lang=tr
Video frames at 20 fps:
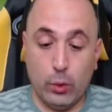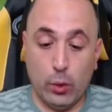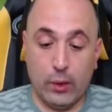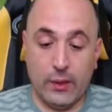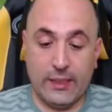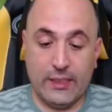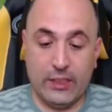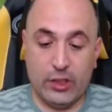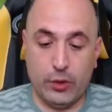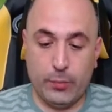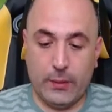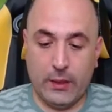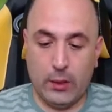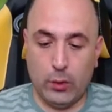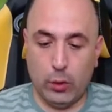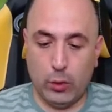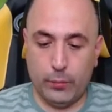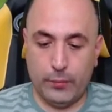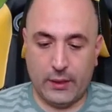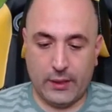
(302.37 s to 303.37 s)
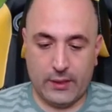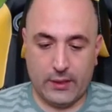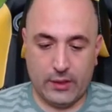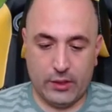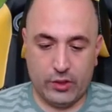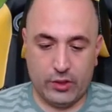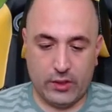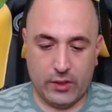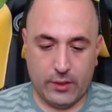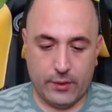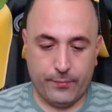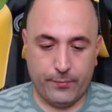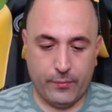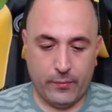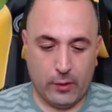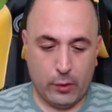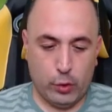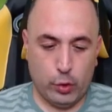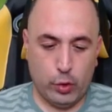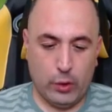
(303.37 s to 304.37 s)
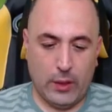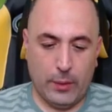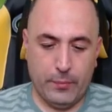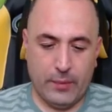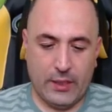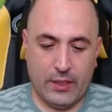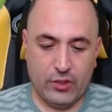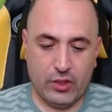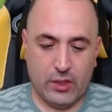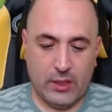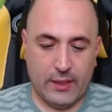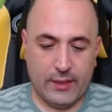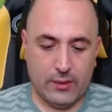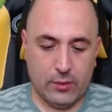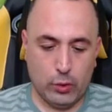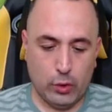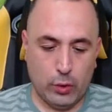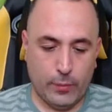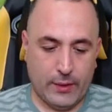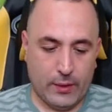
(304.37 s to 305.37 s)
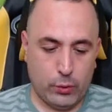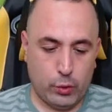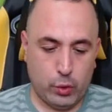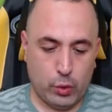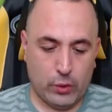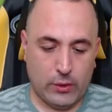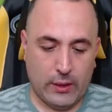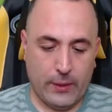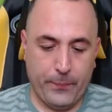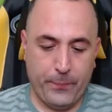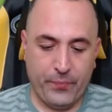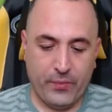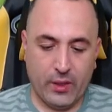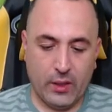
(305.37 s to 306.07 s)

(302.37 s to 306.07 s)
Gölgede hiç belli olmuyor arkadaşlar. Bakın şu an birazcık ayrılıyor bak şurada.